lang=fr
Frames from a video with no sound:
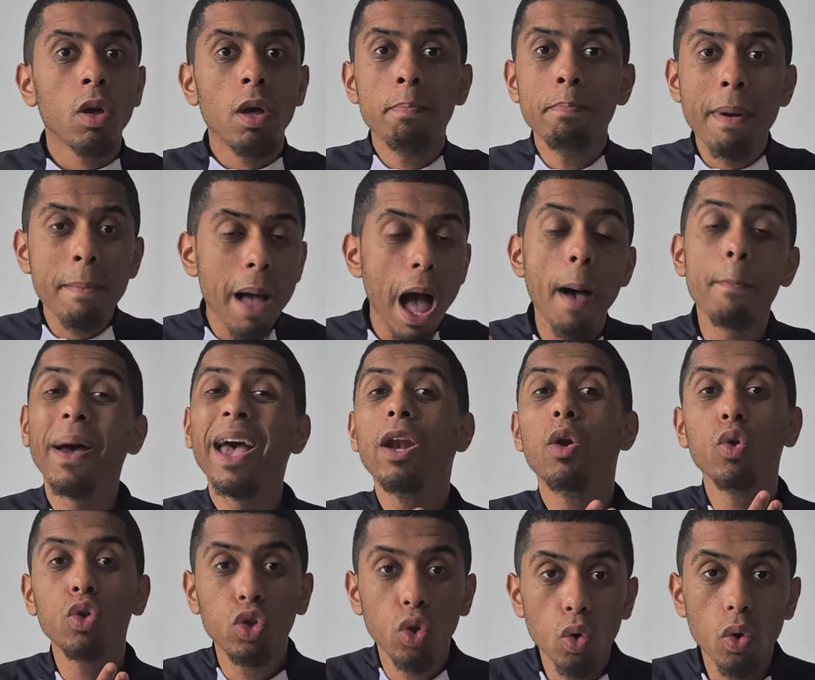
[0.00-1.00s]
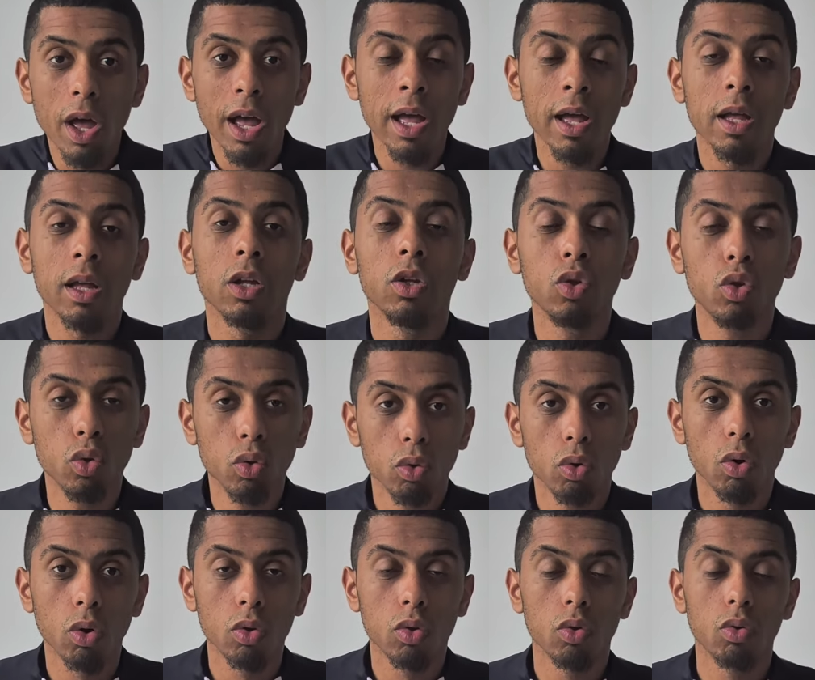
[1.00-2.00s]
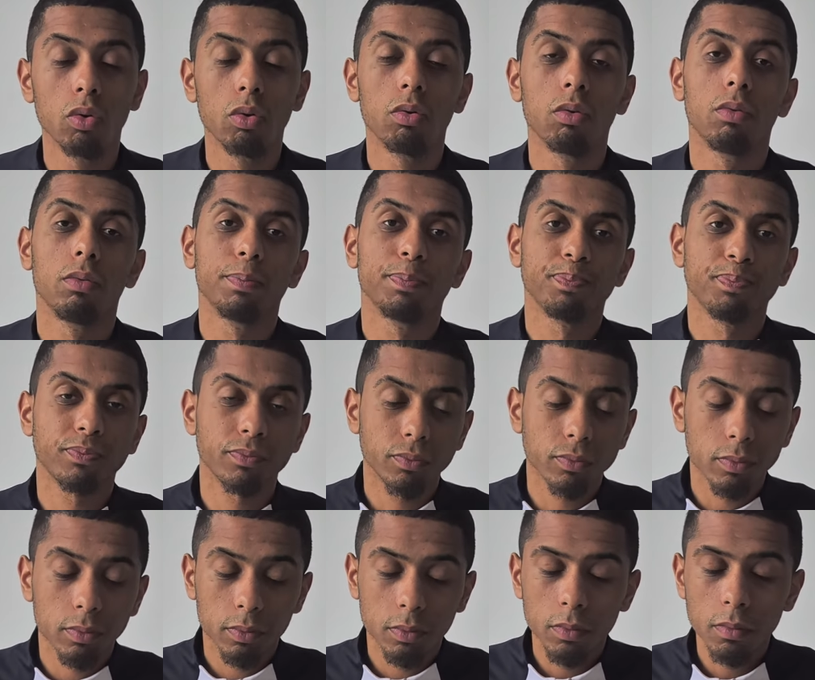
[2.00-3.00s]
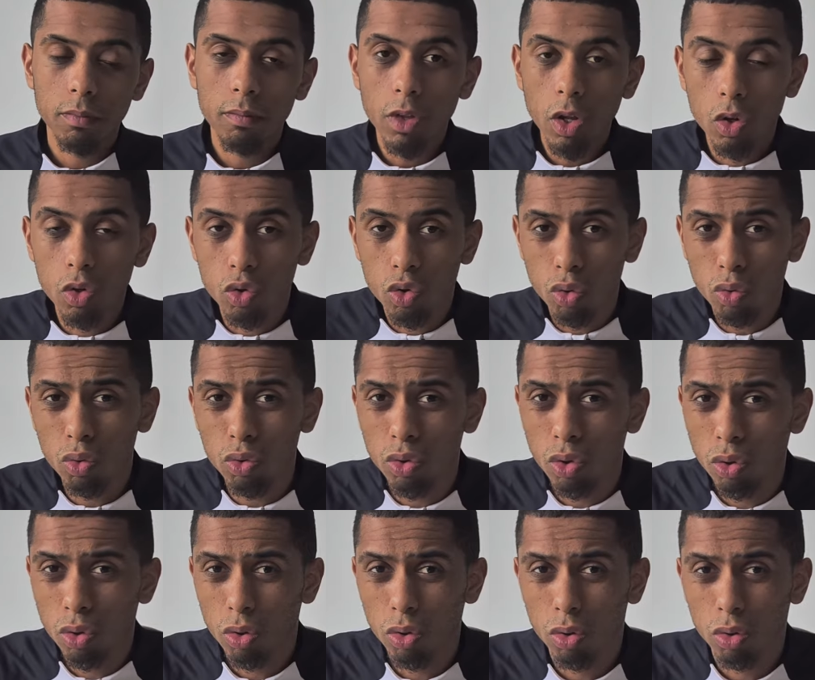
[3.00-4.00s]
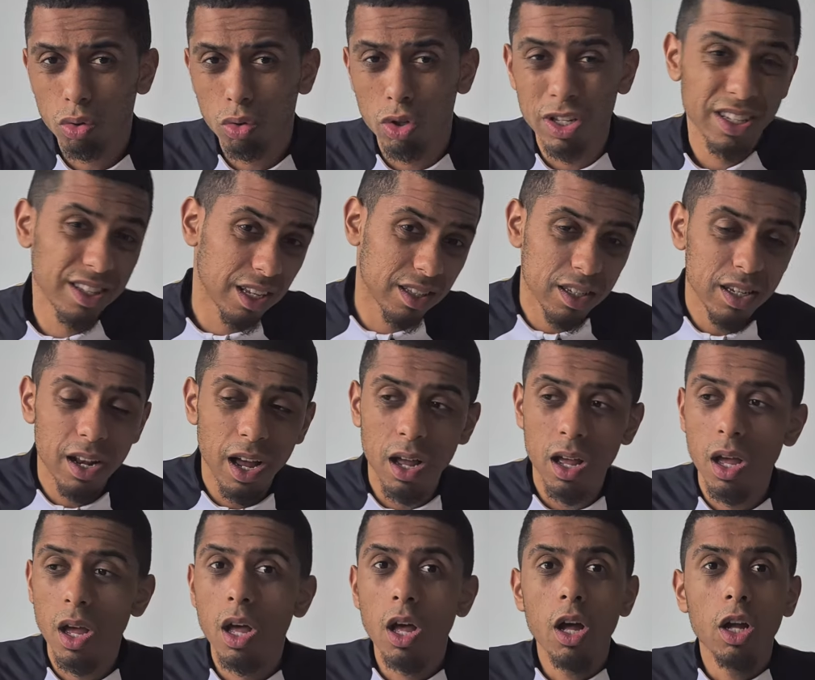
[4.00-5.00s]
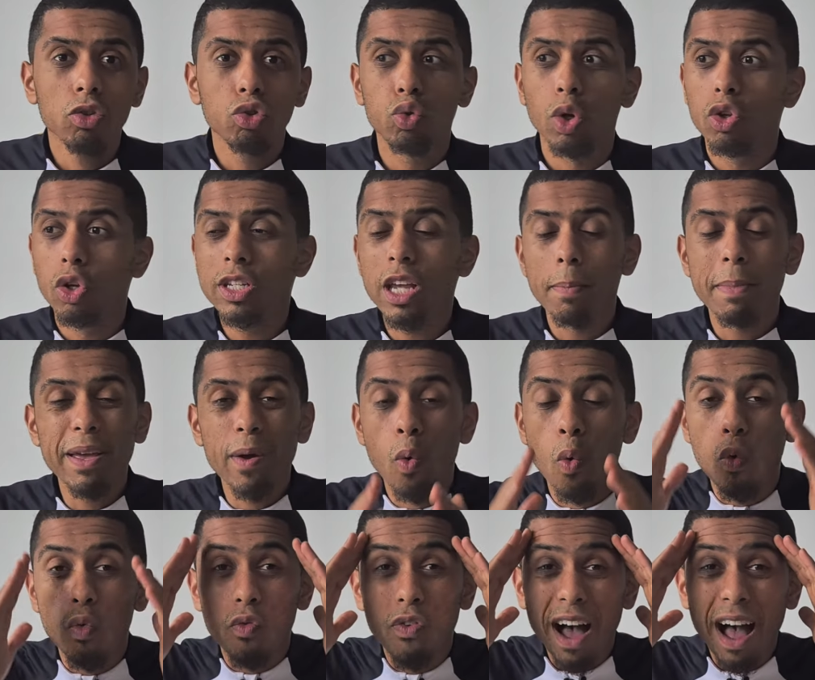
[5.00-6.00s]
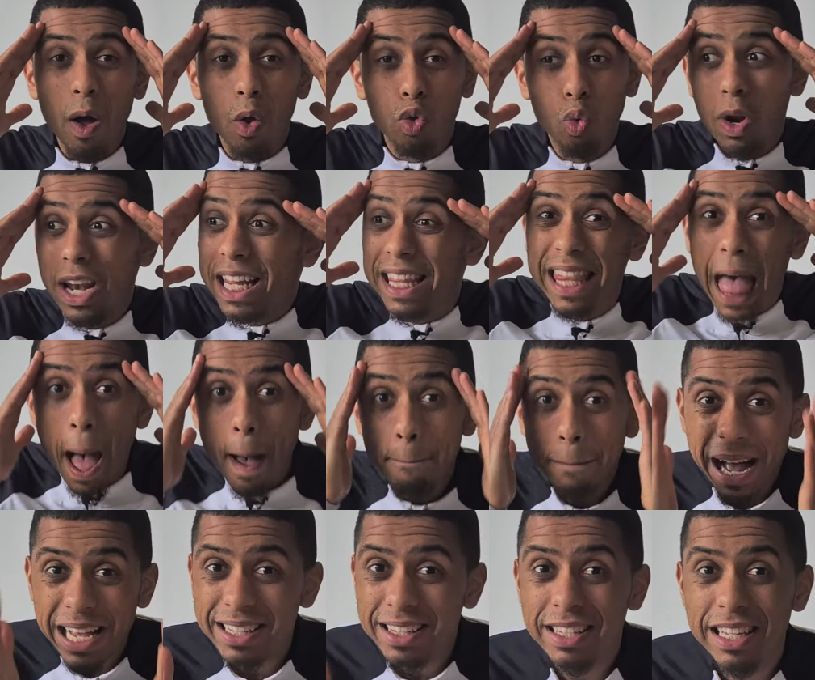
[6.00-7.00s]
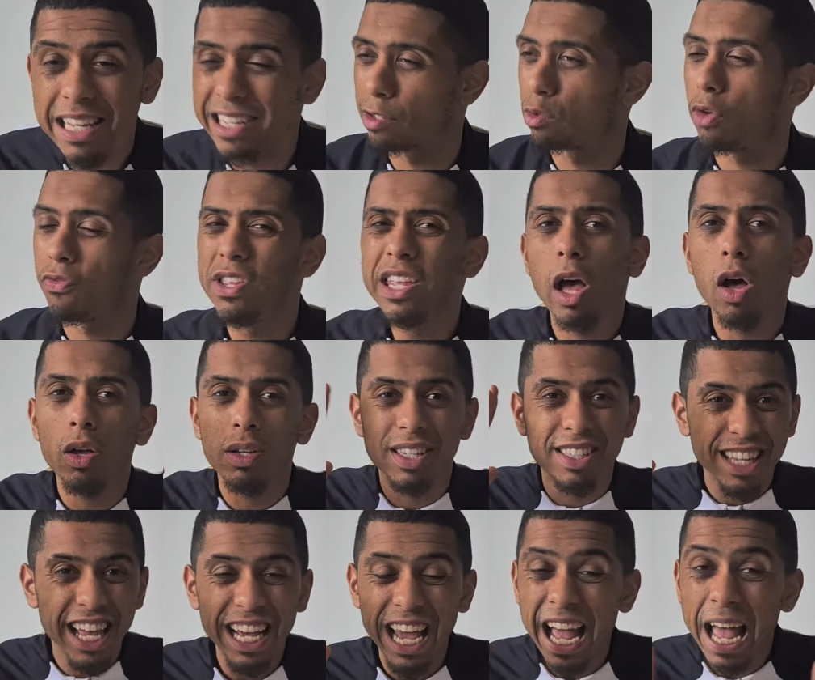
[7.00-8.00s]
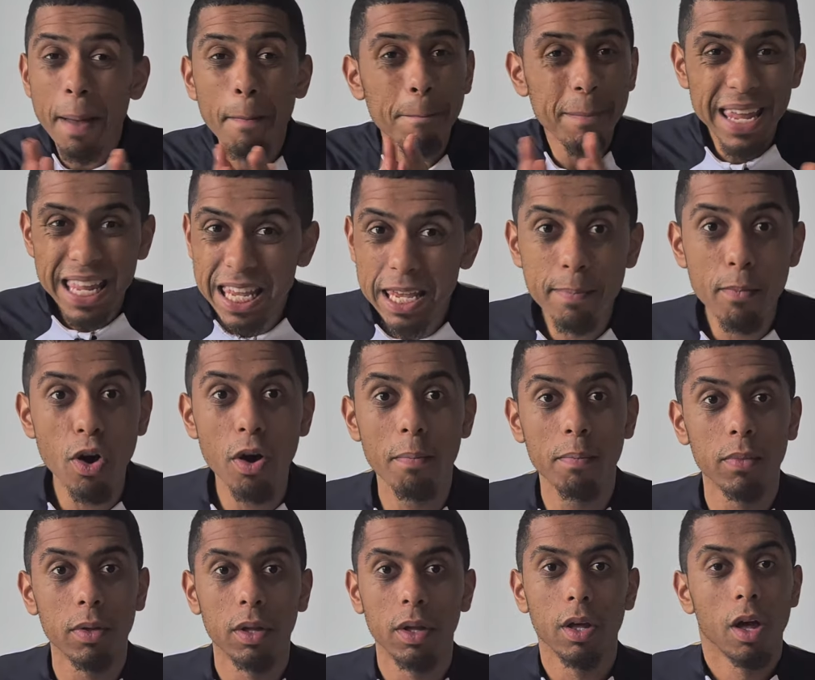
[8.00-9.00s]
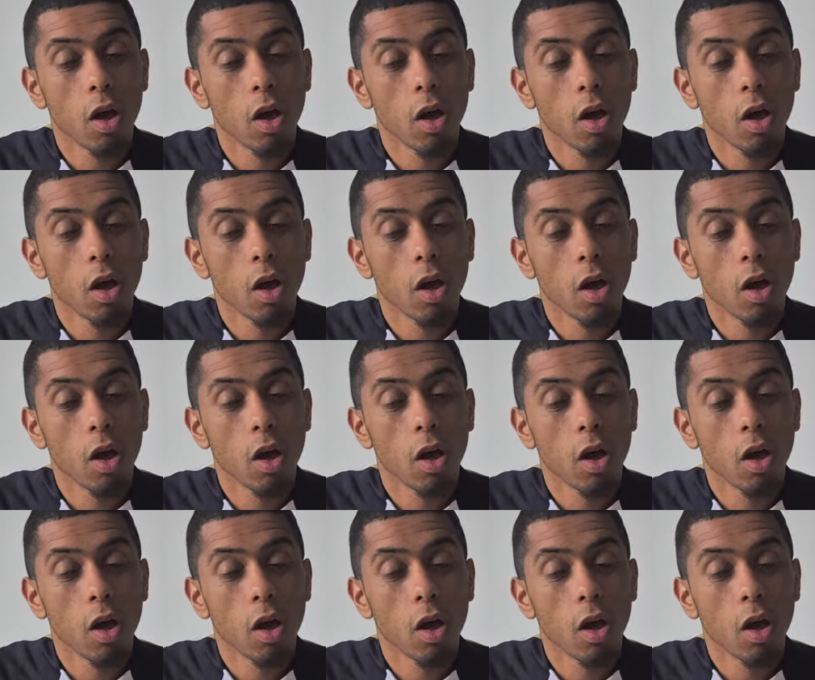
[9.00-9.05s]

Même après le 2-1 de, de, du coup de, de Dissassi là, tu dois te dire, mais on va, on doit les tabasser. Ça doit finir en 5-1 minimum.